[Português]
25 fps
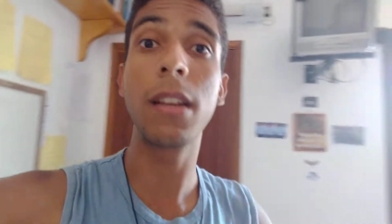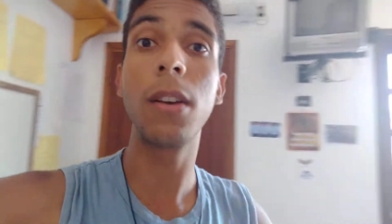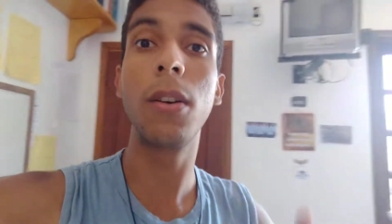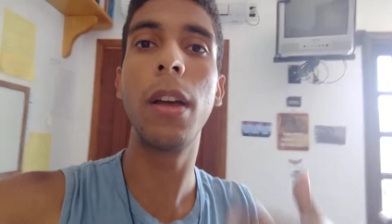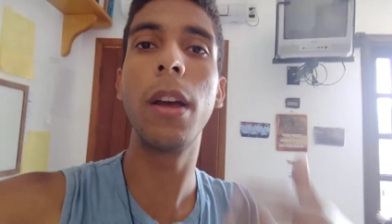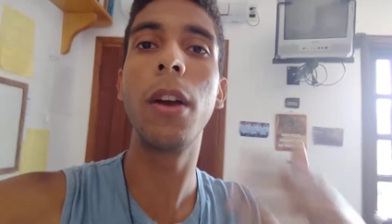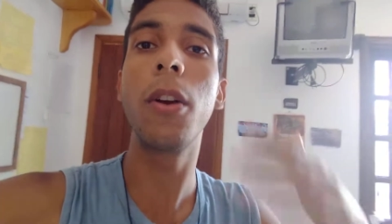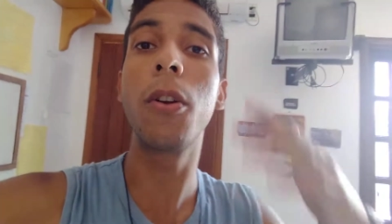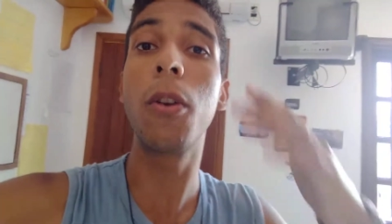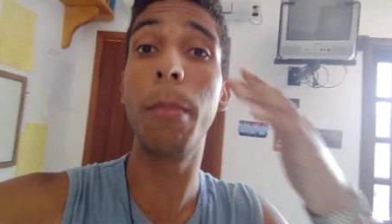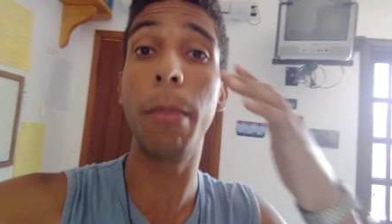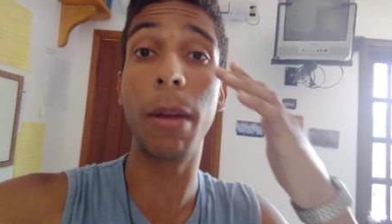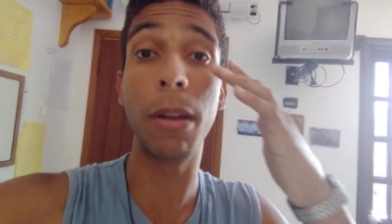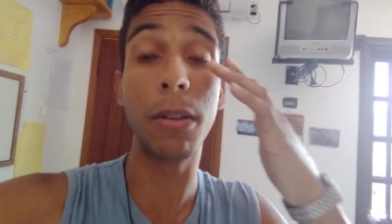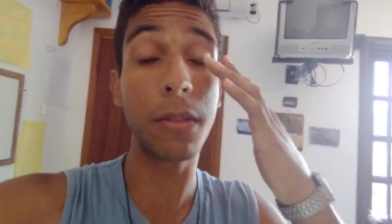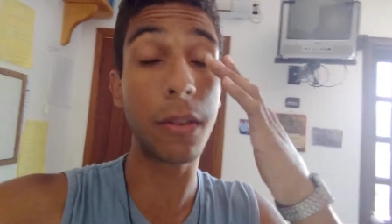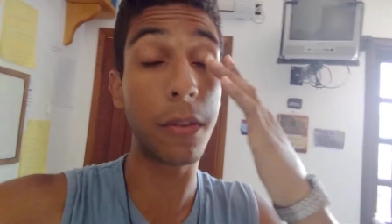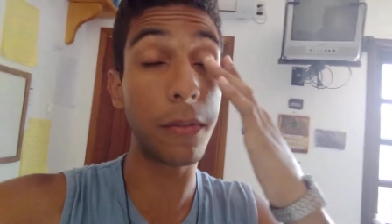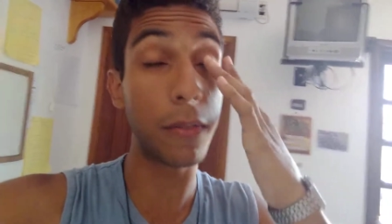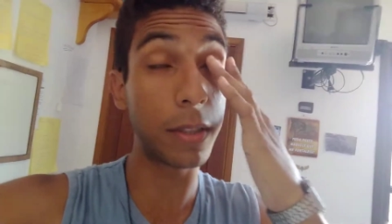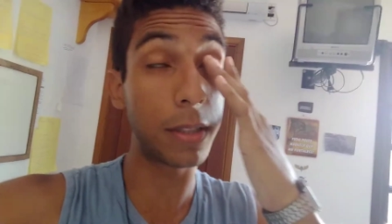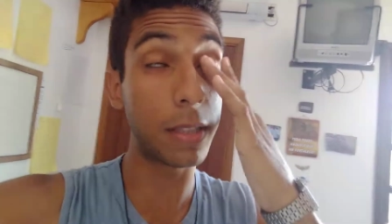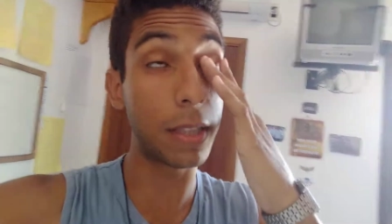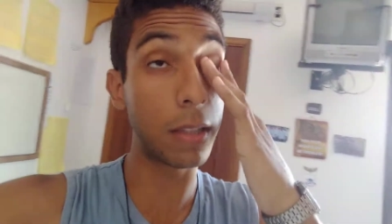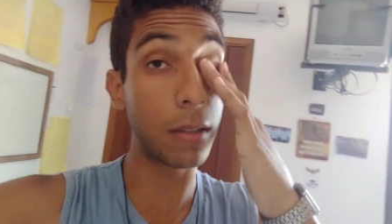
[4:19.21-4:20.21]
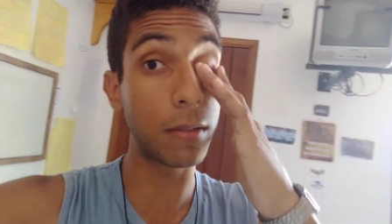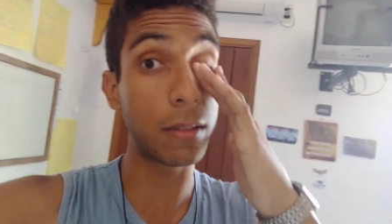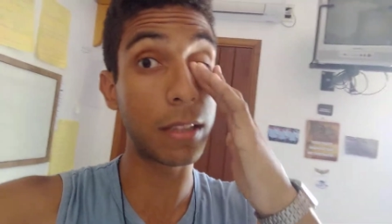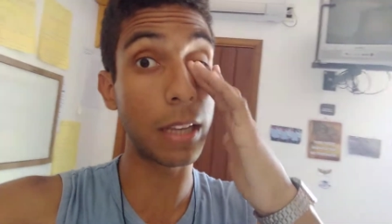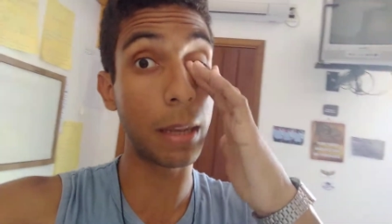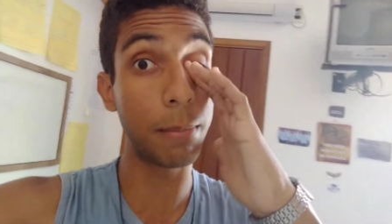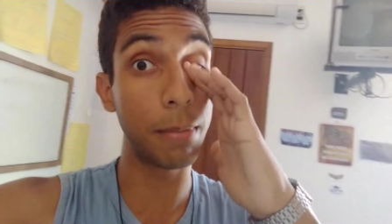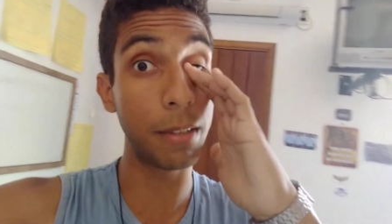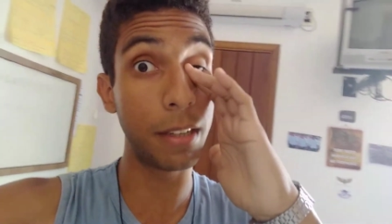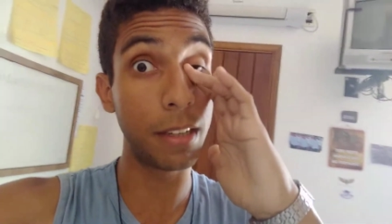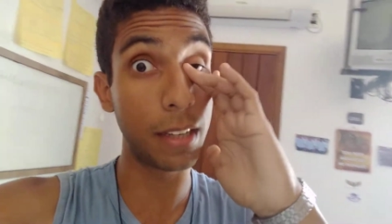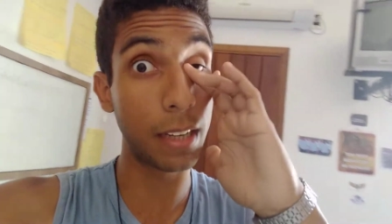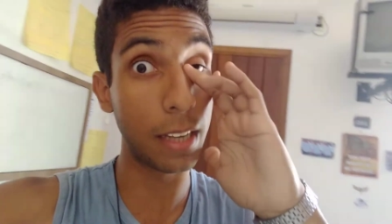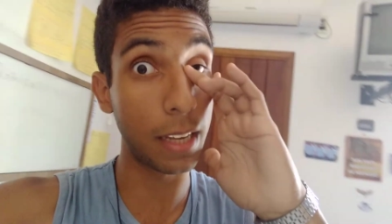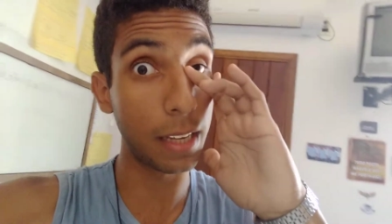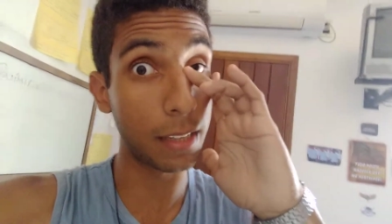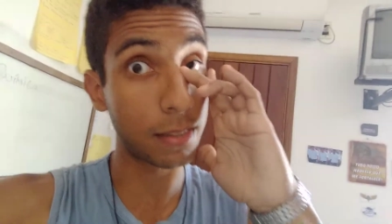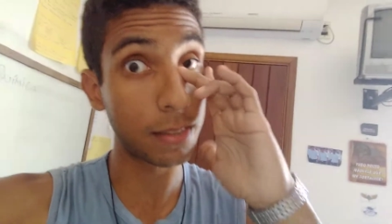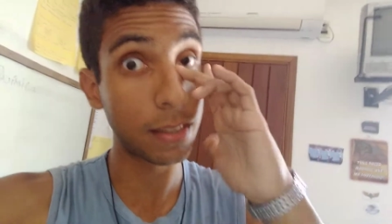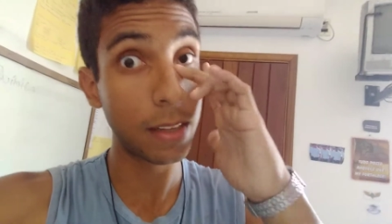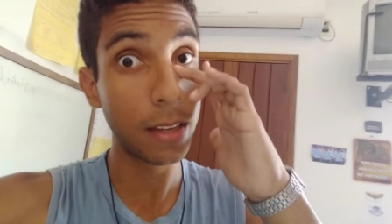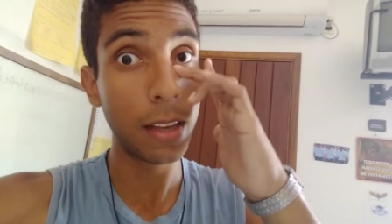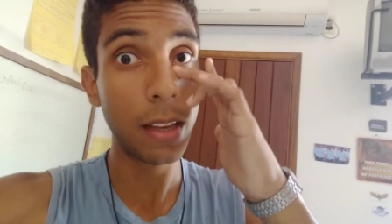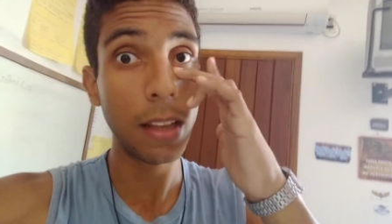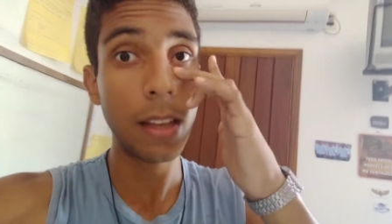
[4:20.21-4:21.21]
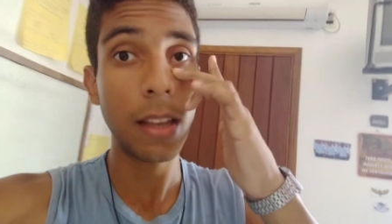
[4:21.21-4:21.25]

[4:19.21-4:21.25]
Eu, eu recomendo que você não sabe inglês,